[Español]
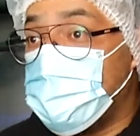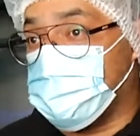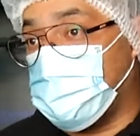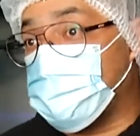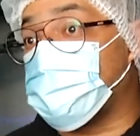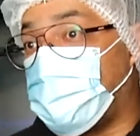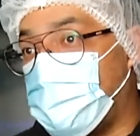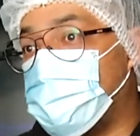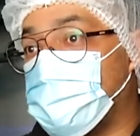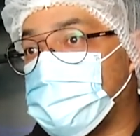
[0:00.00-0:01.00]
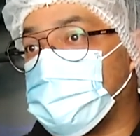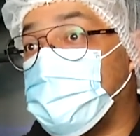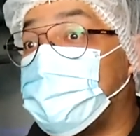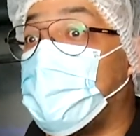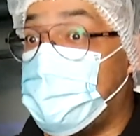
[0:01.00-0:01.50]
nosotros podemos
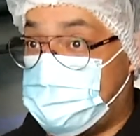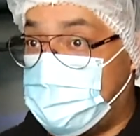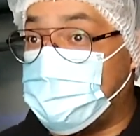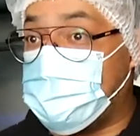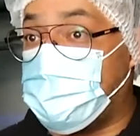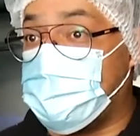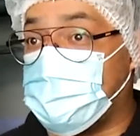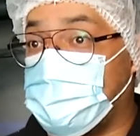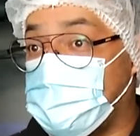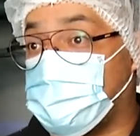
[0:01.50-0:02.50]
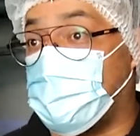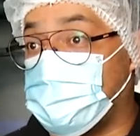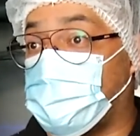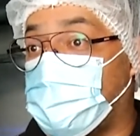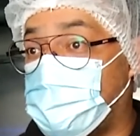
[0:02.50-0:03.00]
realizar despensas en las
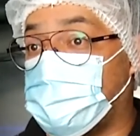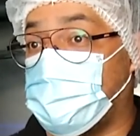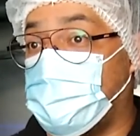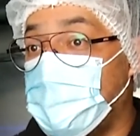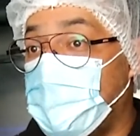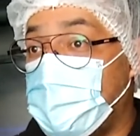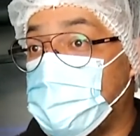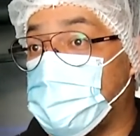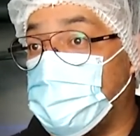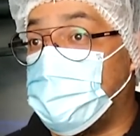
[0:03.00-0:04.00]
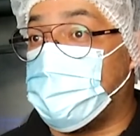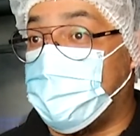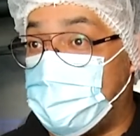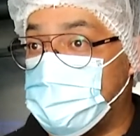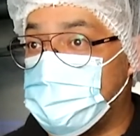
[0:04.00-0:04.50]
cuales podemos eh, incluir
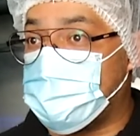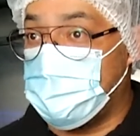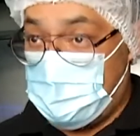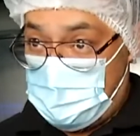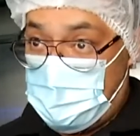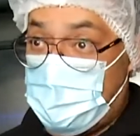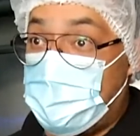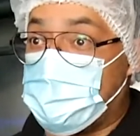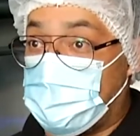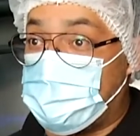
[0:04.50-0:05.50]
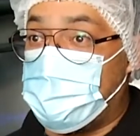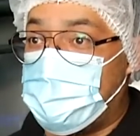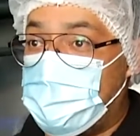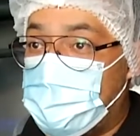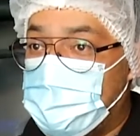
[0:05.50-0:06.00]
granos y
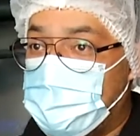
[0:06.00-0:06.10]
tortilla